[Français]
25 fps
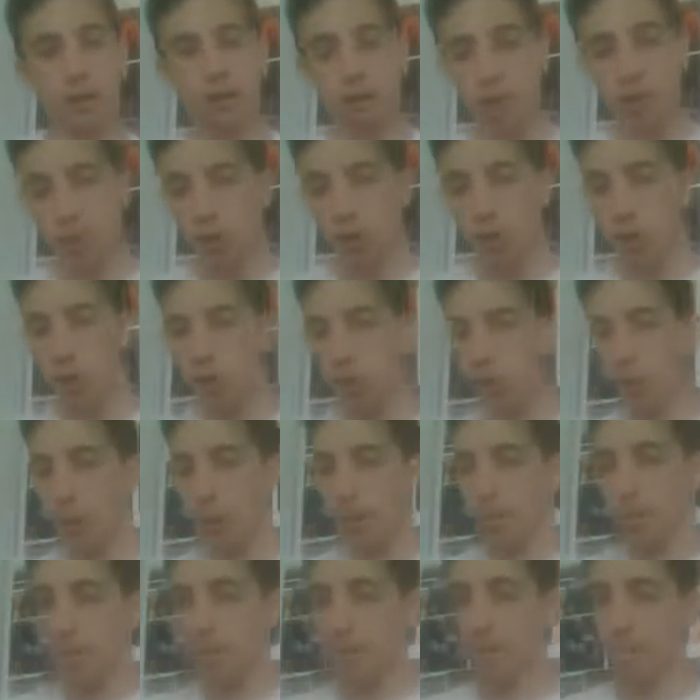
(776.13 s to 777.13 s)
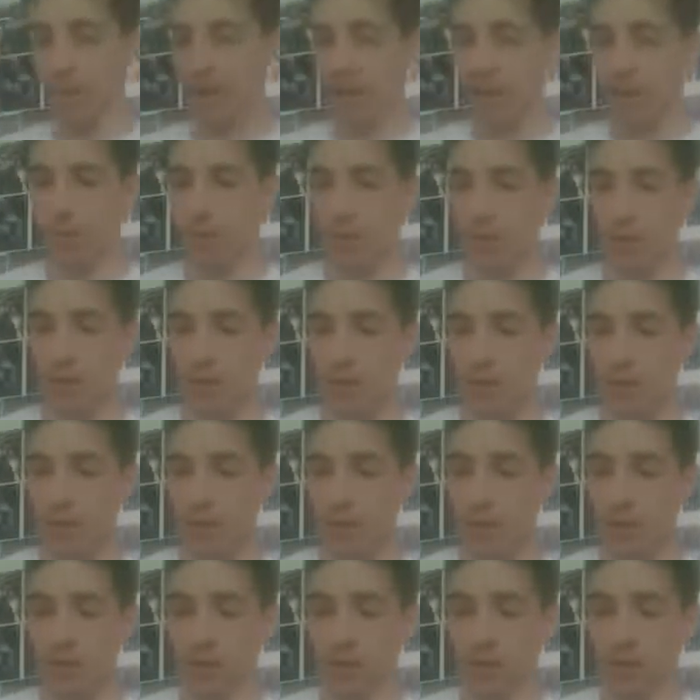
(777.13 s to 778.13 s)
Cole, baby.
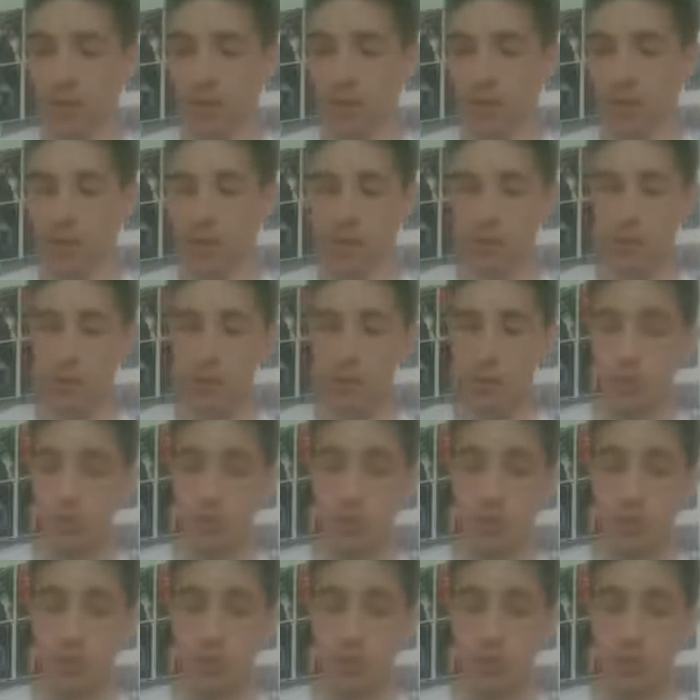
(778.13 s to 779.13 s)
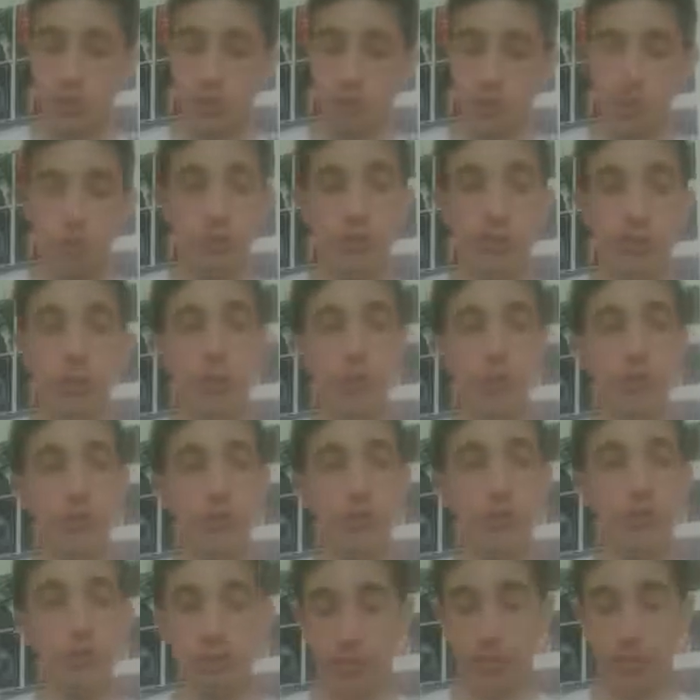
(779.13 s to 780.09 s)
Euh, donc, deuxième main event,